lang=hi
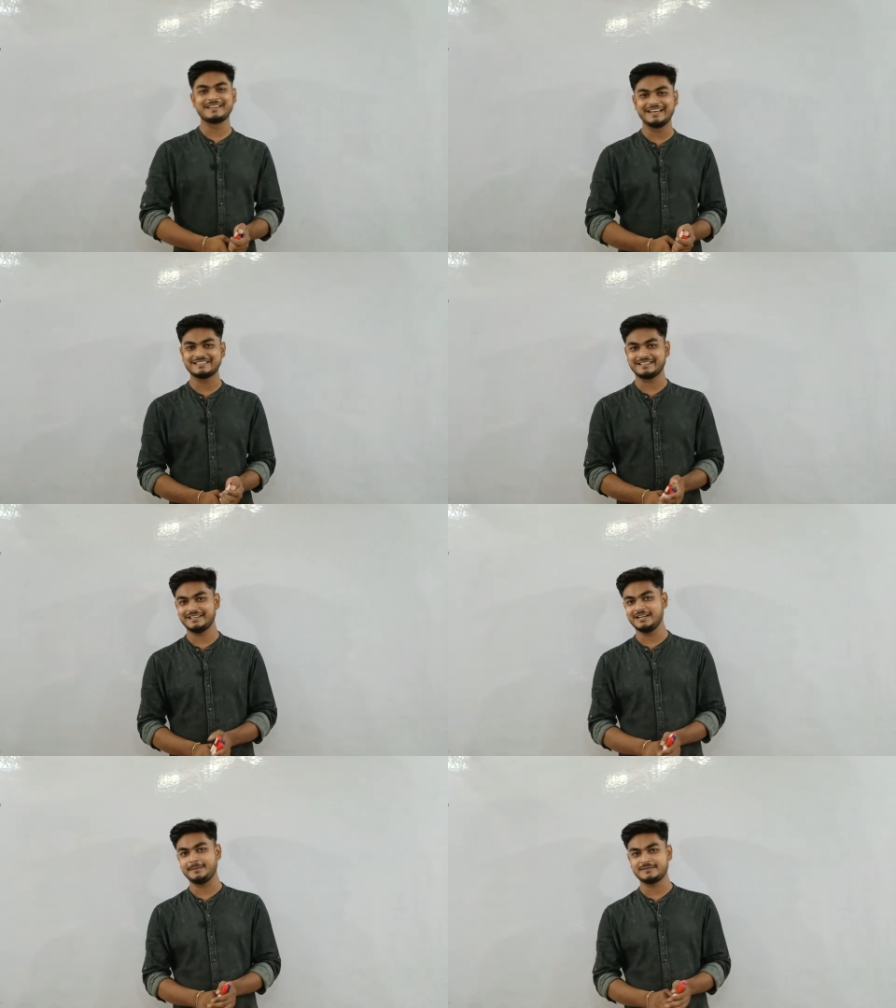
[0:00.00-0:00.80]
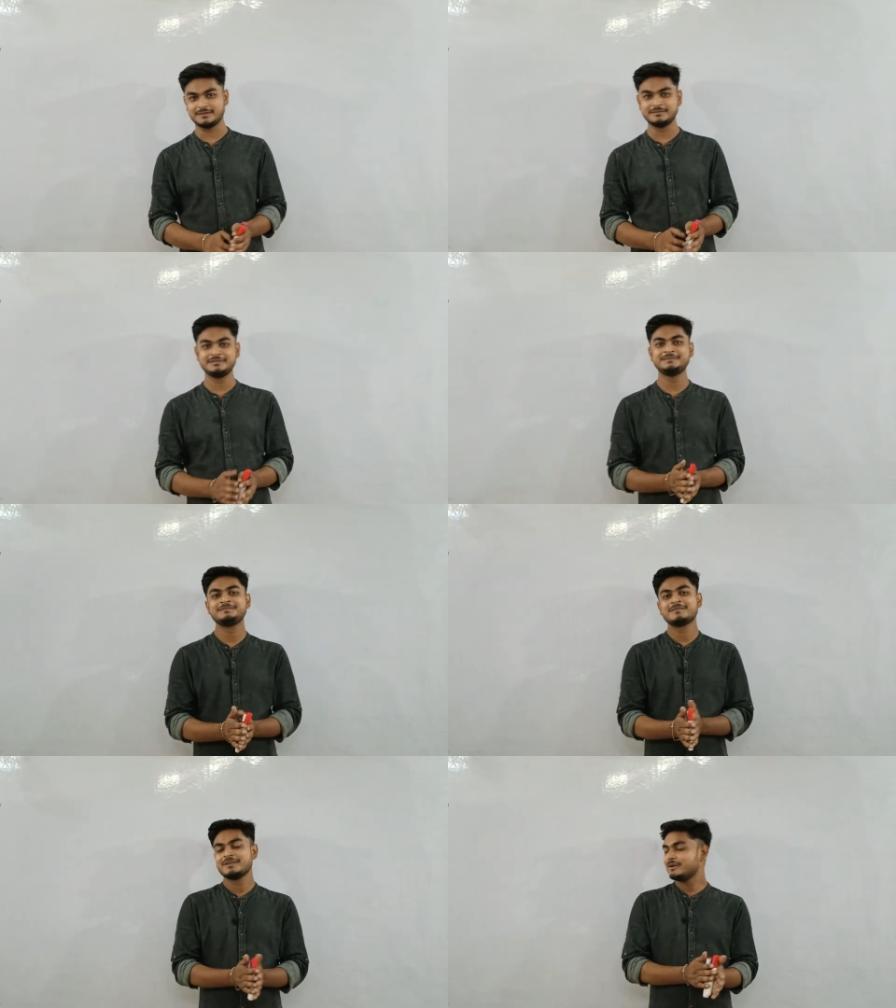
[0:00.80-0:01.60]
कैसे हैं आप सब
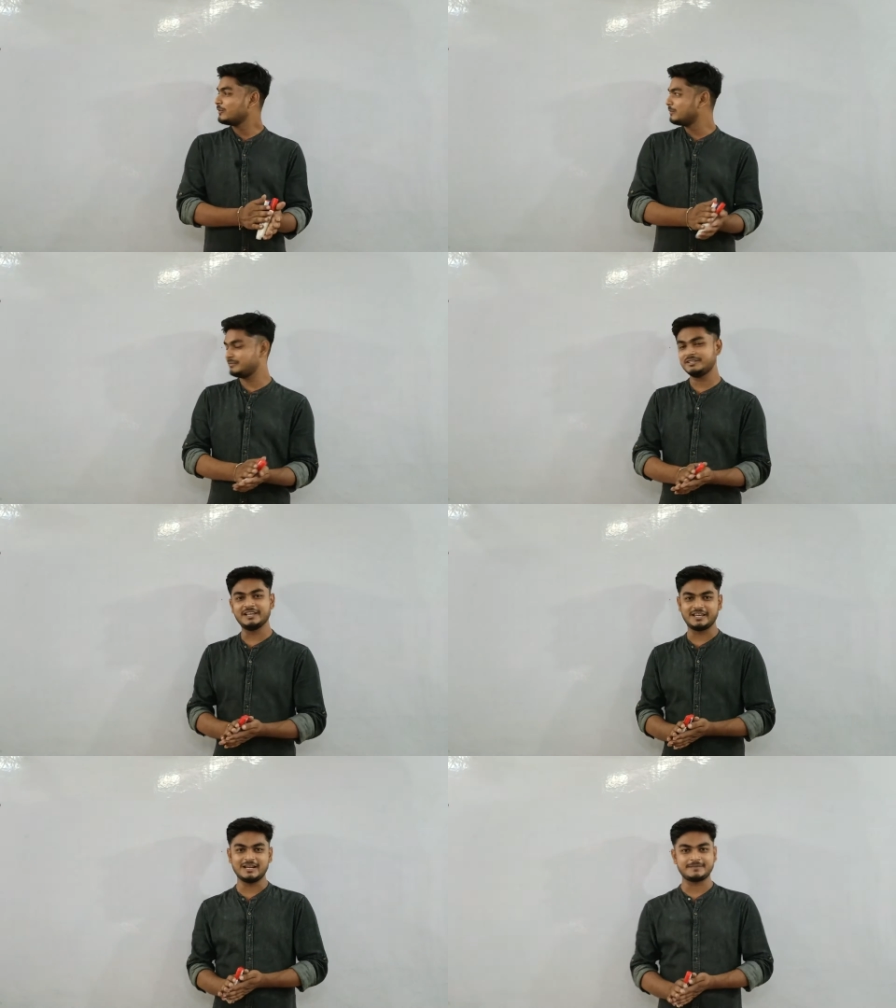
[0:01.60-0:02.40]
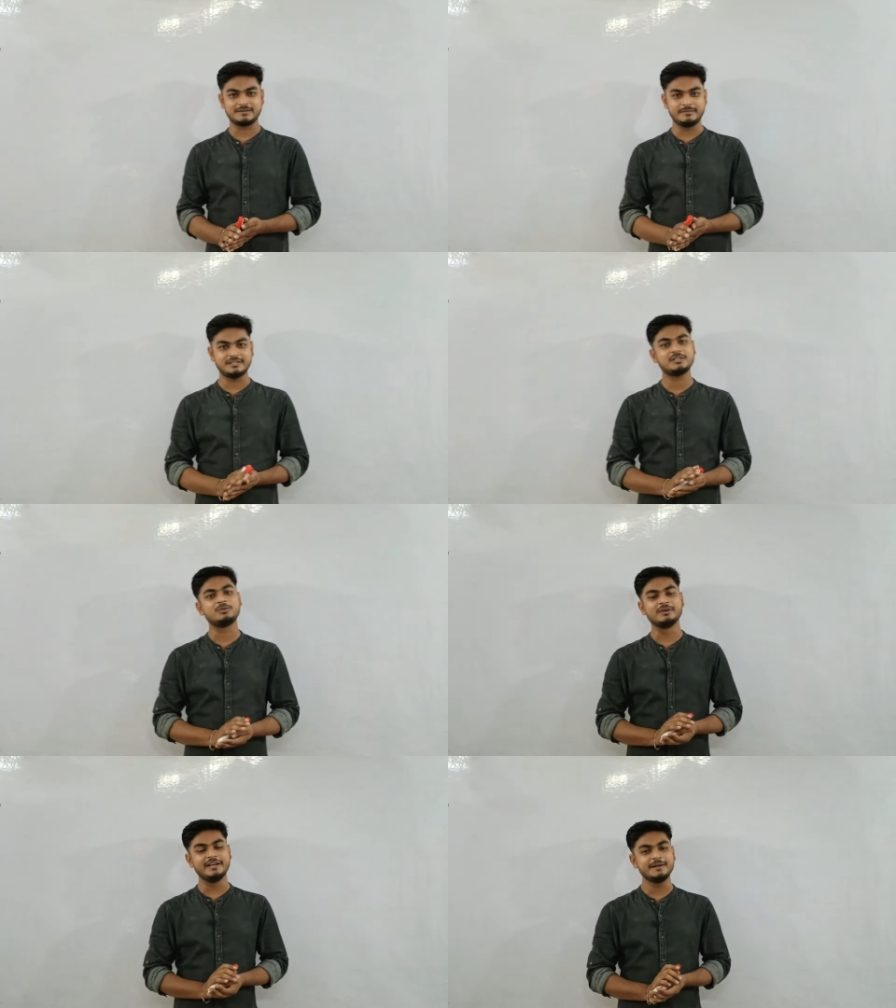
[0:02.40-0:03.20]
उम्मीद है कि आप सब बेहतर
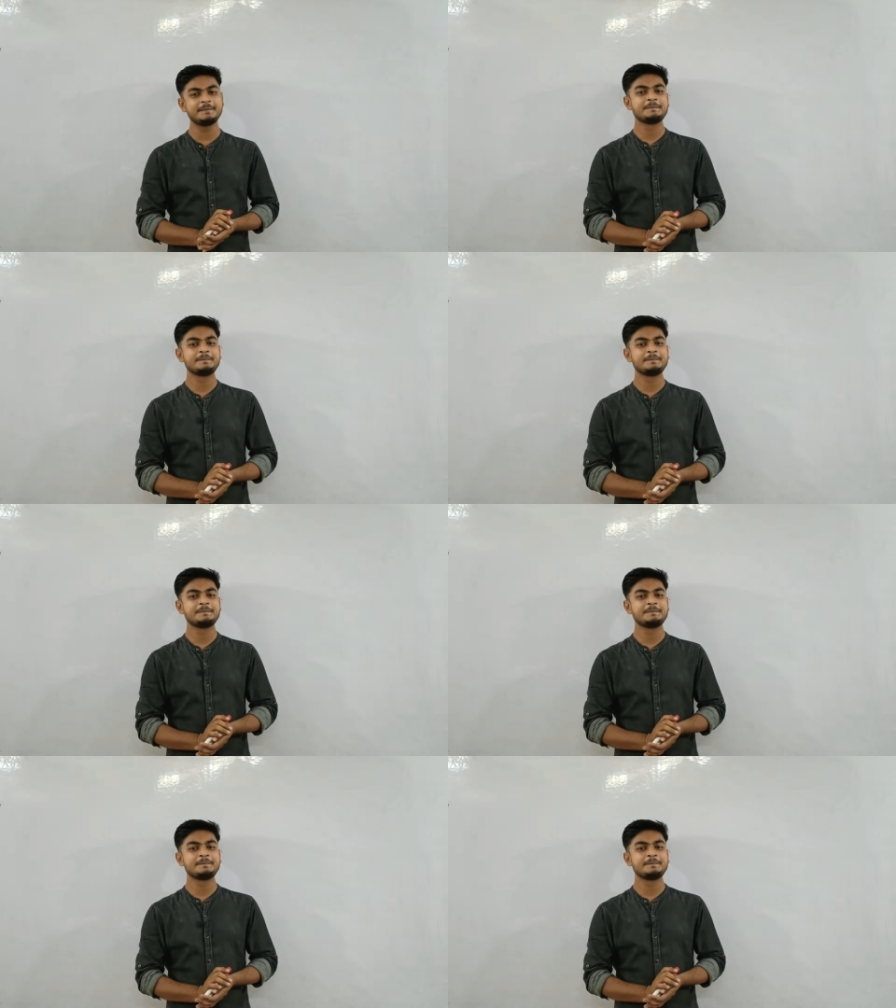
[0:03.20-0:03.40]
होंगे